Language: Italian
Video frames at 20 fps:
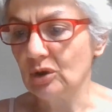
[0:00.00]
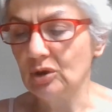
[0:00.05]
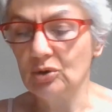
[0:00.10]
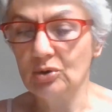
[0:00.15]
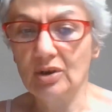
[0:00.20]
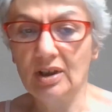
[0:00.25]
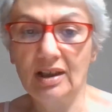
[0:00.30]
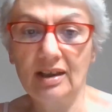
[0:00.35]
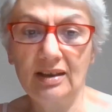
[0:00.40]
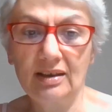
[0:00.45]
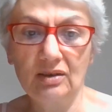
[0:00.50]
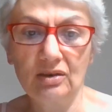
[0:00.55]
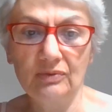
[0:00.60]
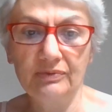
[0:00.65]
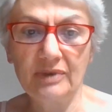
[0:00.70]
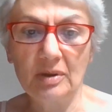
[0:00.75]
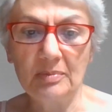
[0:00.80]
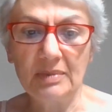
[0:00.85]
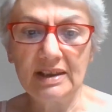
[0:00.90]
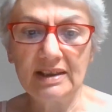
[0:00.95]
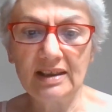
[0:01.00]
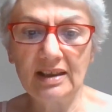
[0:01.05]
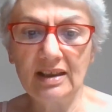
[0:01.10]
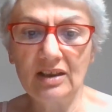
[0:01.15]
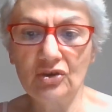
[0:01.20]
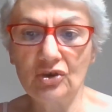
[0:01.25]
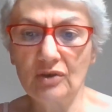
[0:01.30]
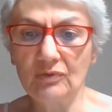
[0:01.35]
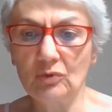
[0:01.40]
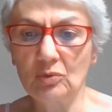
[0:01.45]
allora ovviamente
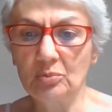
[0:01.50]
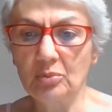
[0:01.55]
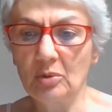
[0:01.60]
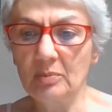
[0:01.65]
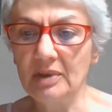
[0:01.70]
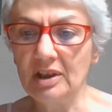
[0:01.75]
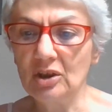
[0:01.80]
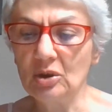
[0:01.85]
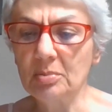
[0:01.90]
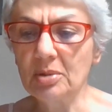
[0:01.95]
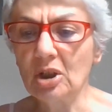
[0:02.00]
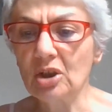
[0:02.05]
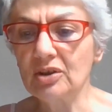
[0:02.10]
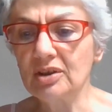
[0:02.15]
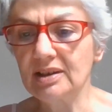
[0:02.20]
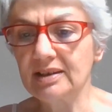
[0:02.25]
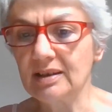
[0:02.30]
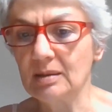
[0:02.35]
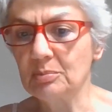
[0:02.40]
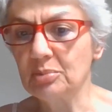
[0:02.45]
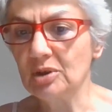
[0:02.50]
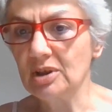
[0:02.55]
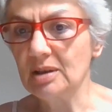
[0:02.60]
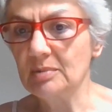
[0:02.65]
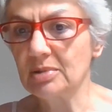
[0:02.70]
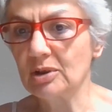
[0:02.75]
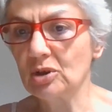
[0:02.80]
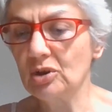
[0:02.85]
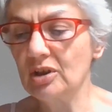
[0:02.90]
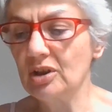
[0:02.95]
leggevo un po' meno, però nel tempo
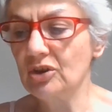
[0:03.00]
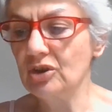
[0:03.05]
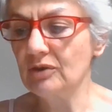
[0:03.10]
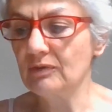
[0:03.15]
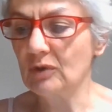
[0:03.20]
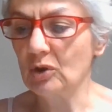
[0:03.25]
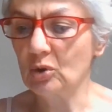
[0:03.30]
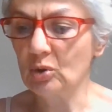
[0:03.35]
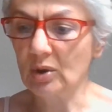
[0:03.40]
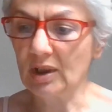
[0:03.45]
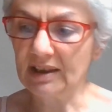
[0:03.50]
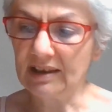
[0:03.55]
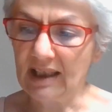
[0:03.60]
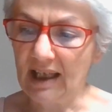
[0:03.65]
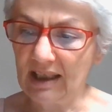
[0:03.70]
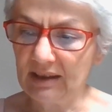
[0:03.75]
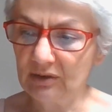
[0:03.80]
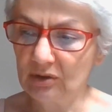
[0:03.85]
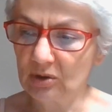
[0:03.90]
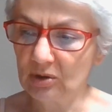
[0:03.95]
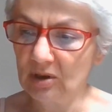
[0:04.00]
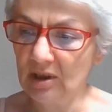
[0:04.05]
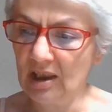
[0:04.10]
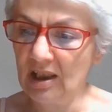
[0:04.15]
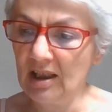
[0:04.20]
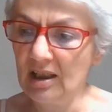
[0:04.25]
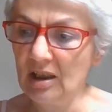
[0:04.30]
libero leggevo ancora tanto.